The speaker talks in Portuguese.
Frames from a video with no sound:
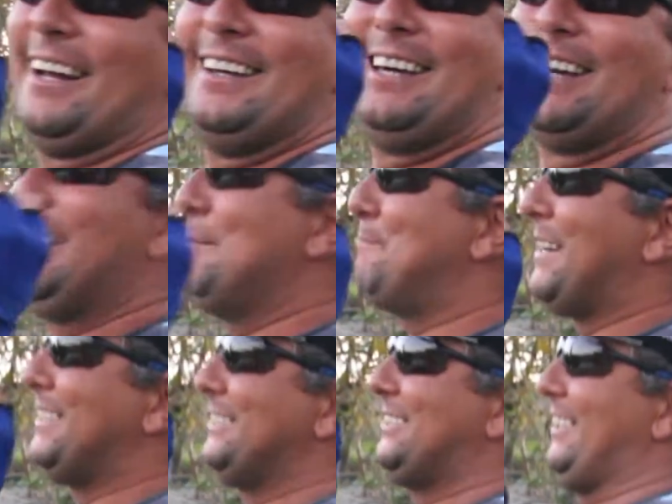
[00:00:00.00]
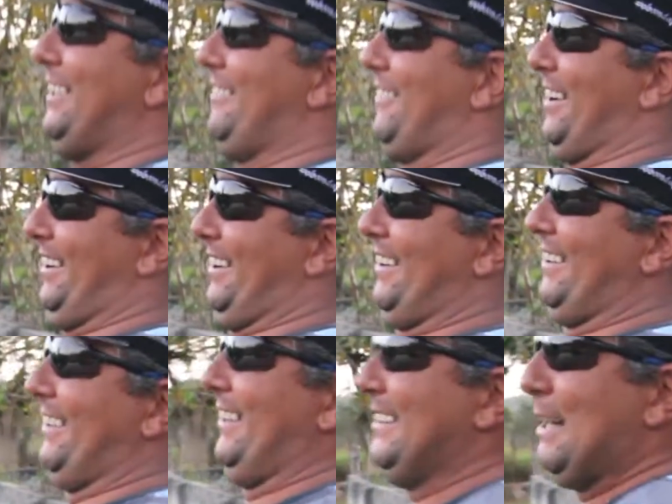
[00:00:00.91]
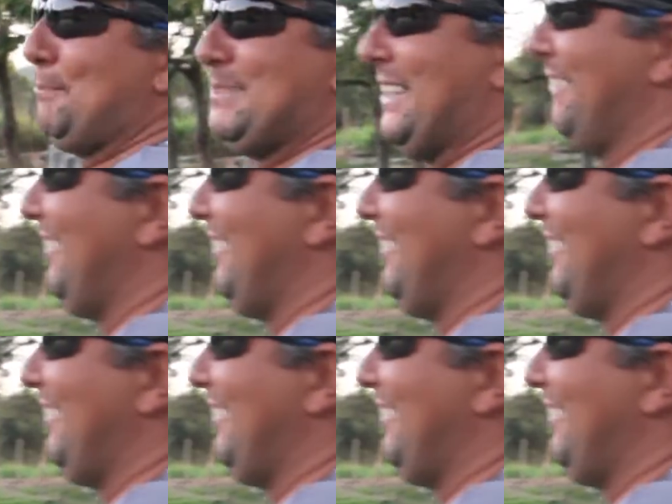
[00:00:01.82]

Cara, e aqui pertinho, velho. Dá pra